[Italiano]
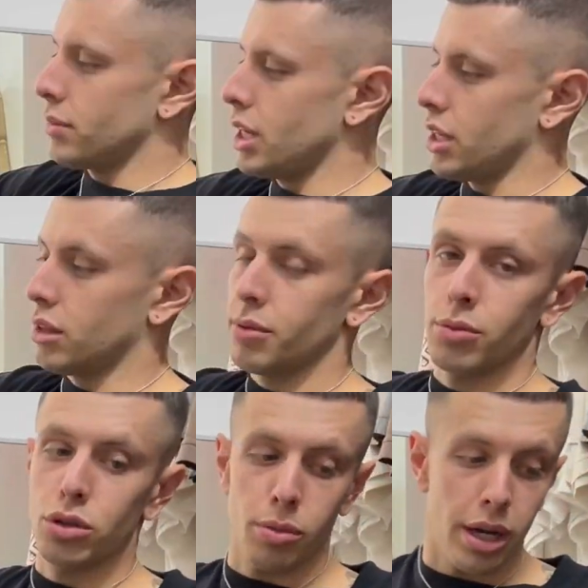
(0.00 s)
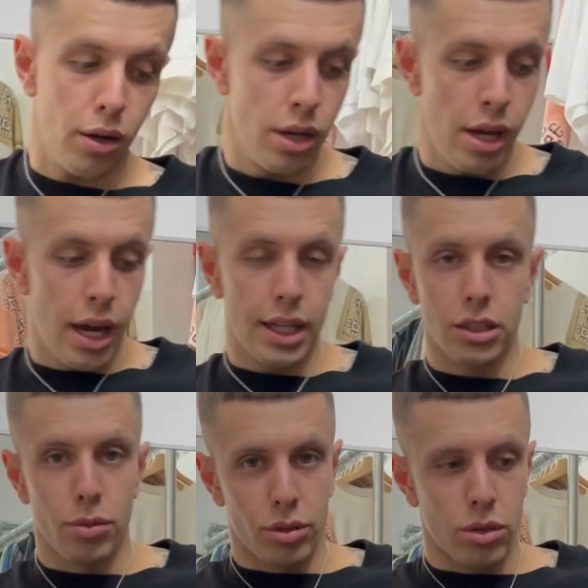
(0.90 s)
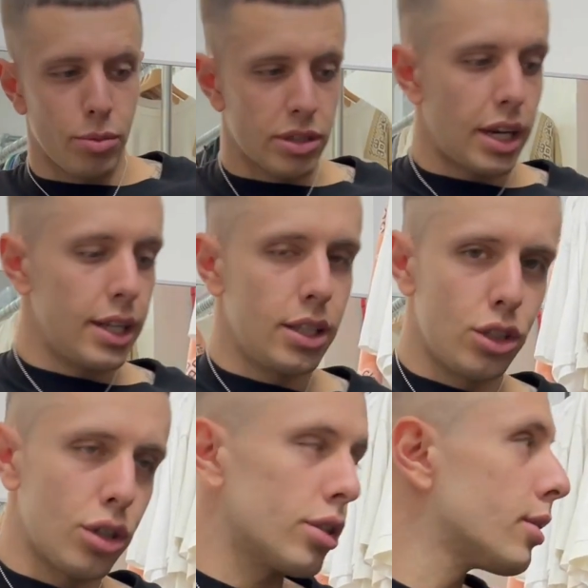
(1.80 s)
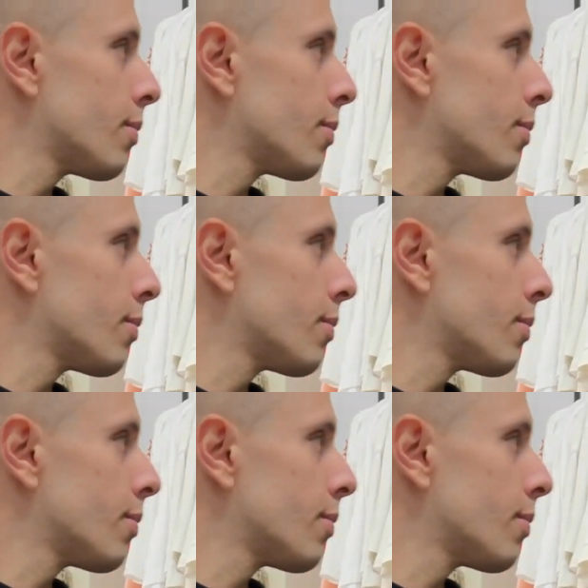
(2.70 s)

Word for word: e niente molto bello adesso possiamo passare alle t-shirt